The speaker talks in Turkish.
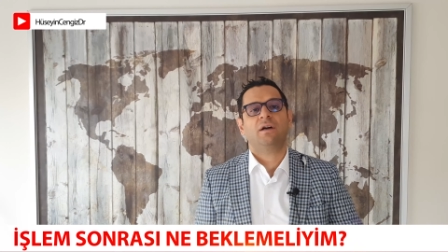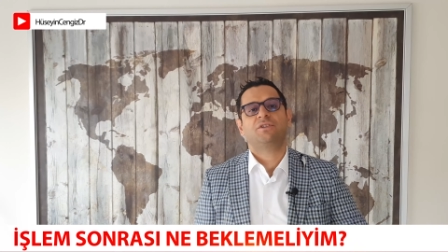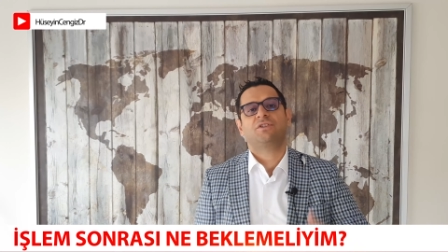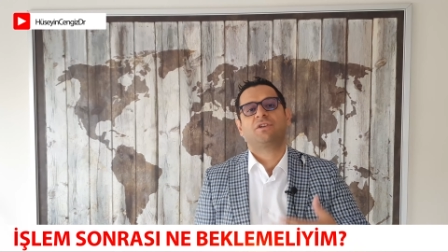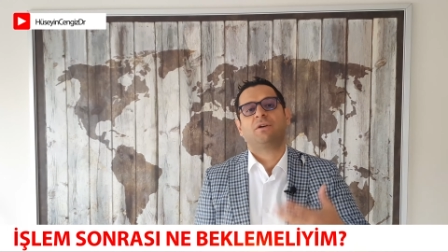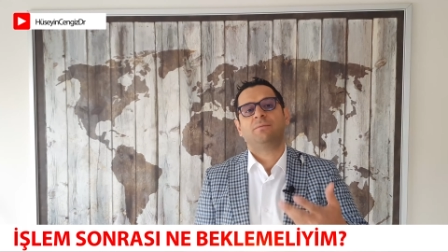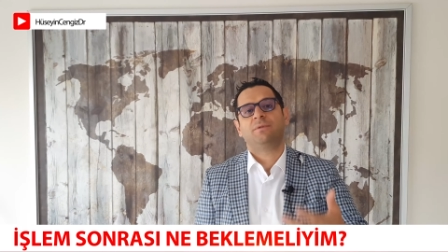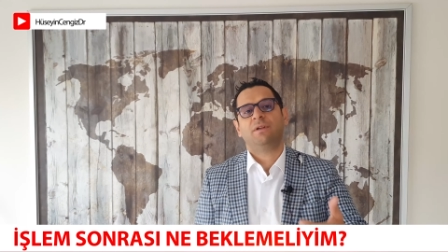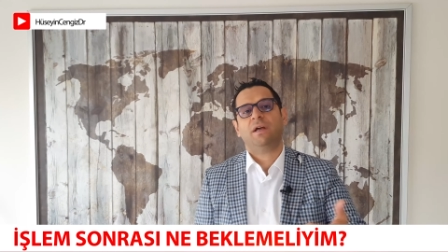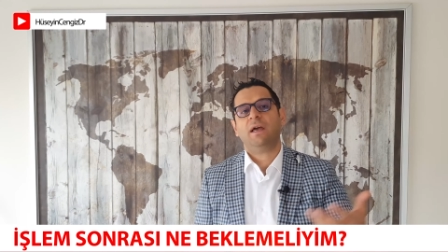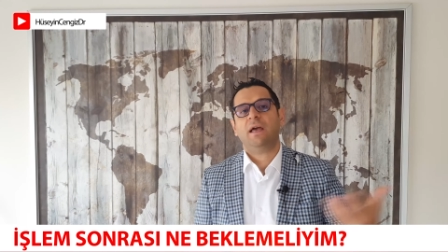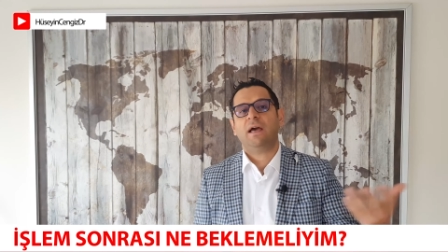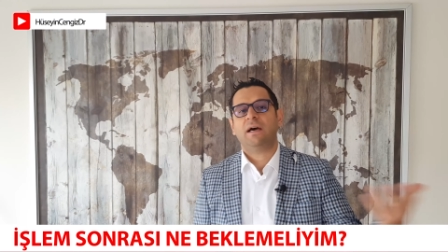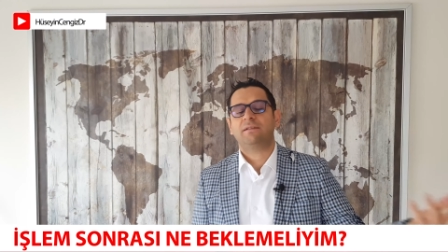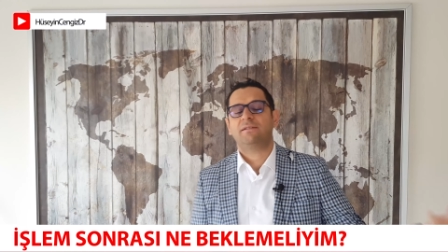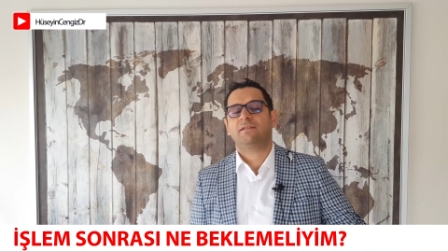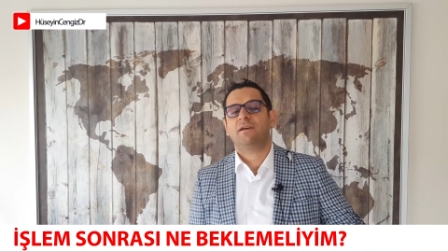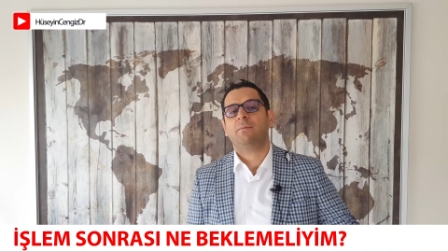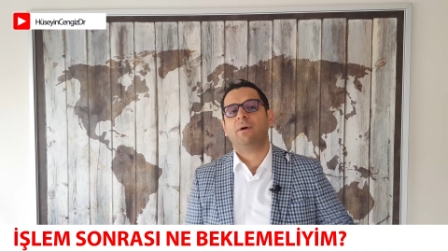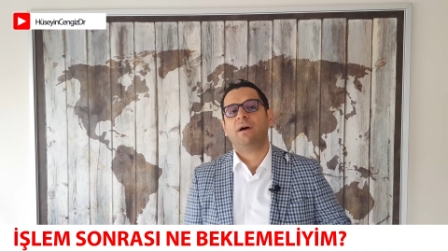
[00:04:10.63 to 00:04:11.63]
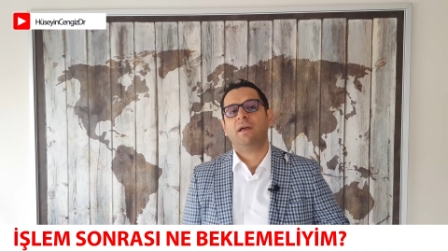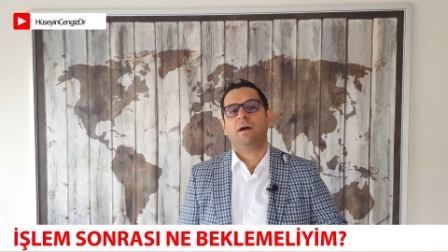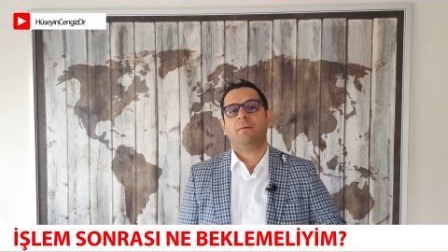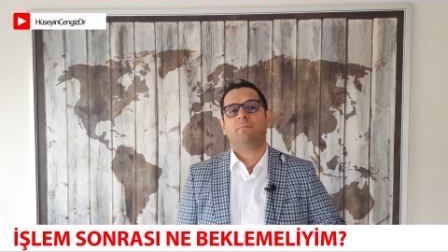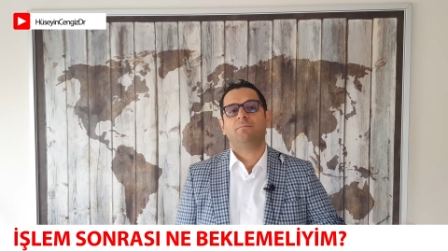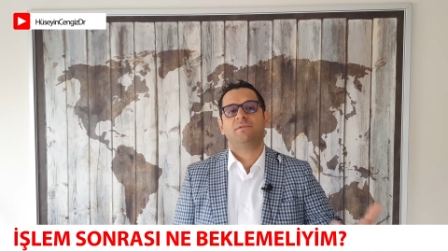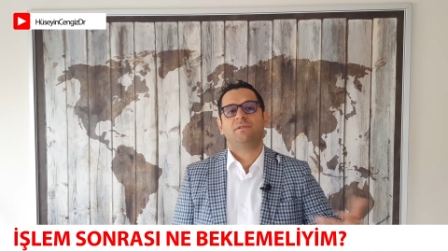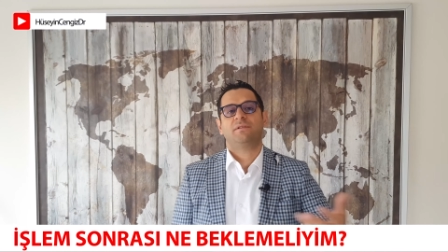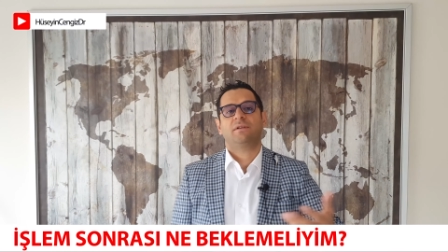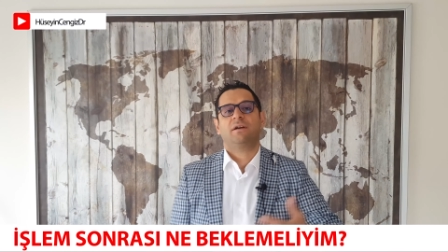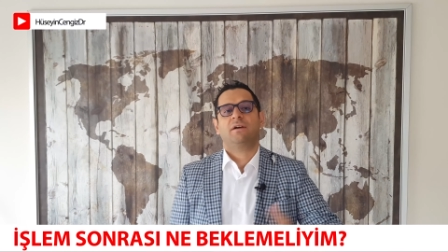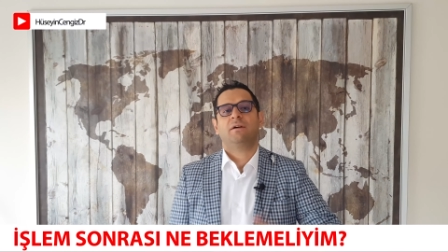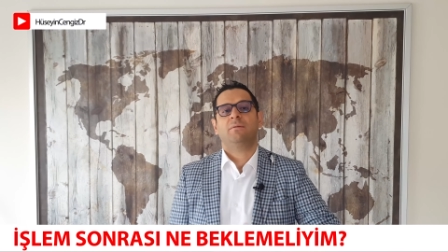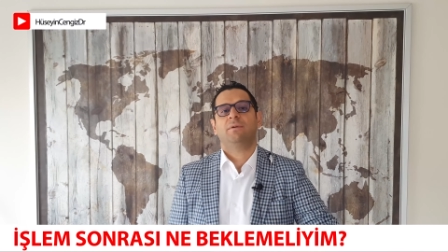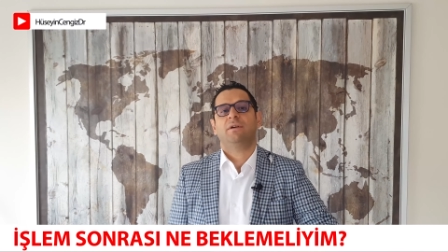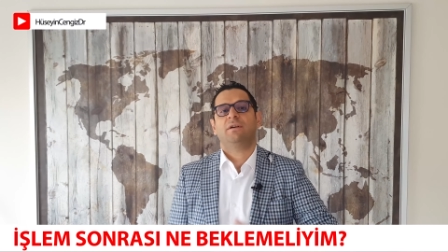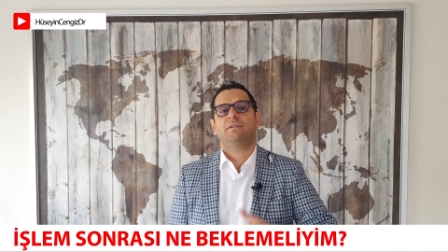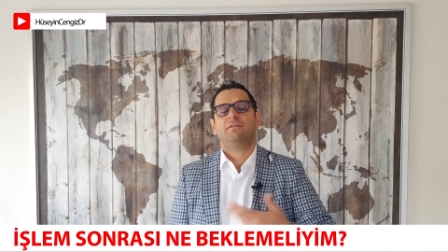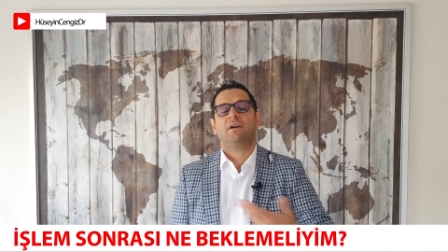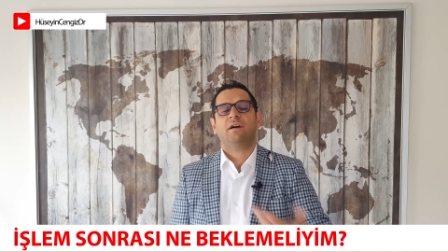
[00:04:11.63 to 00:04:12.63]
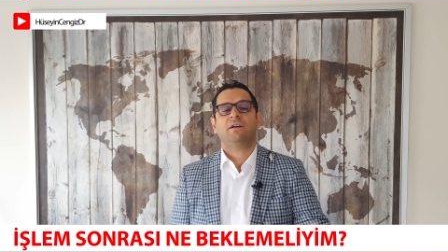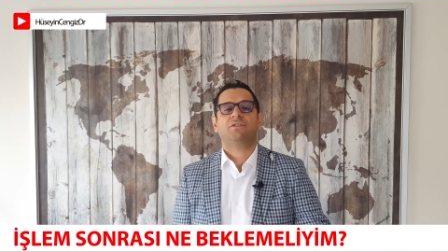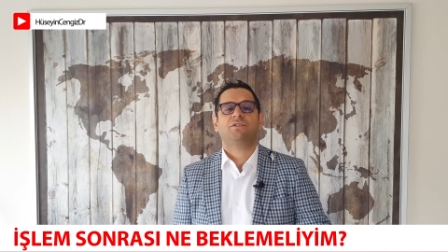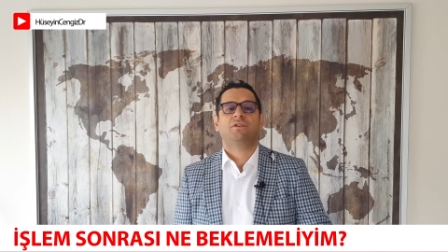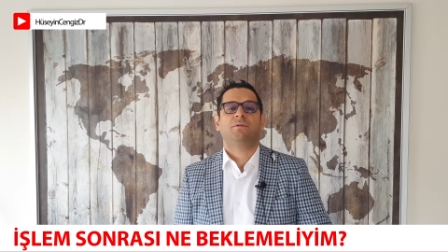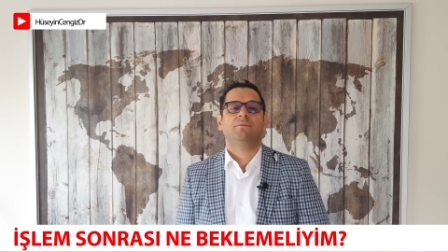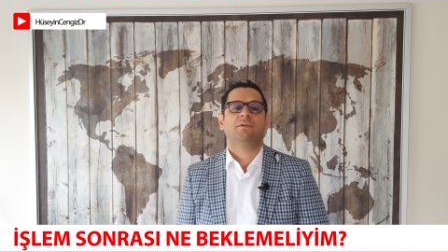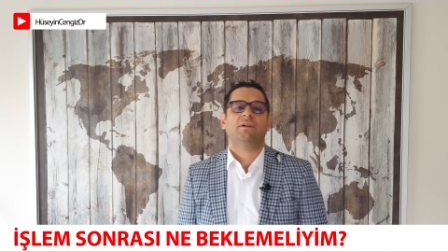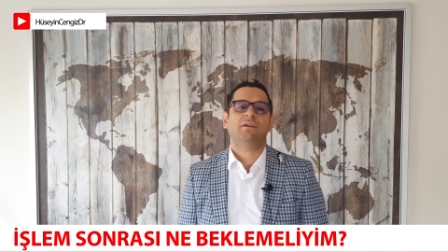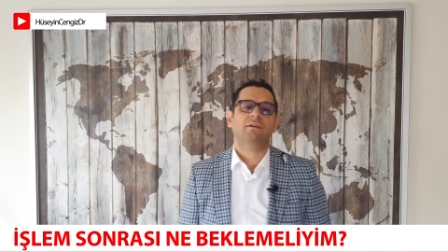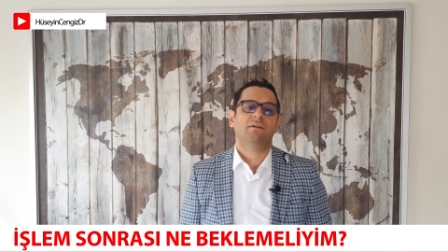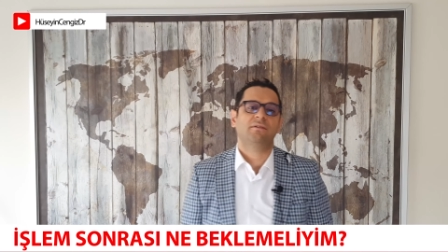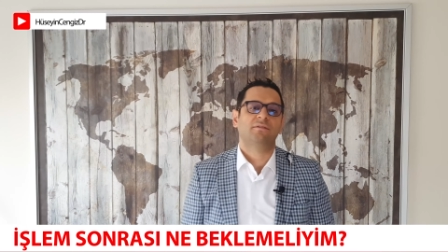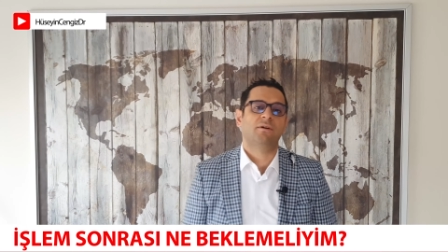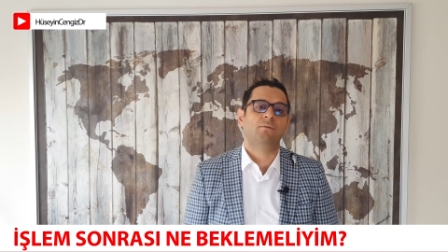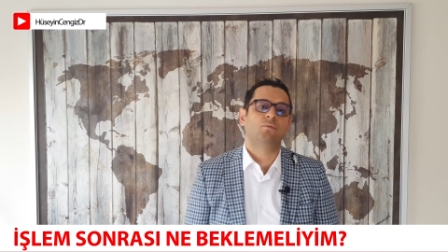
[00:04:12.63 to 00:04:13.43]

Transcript: akşamına eğer sabah yapmışsak ameliyatı akşamına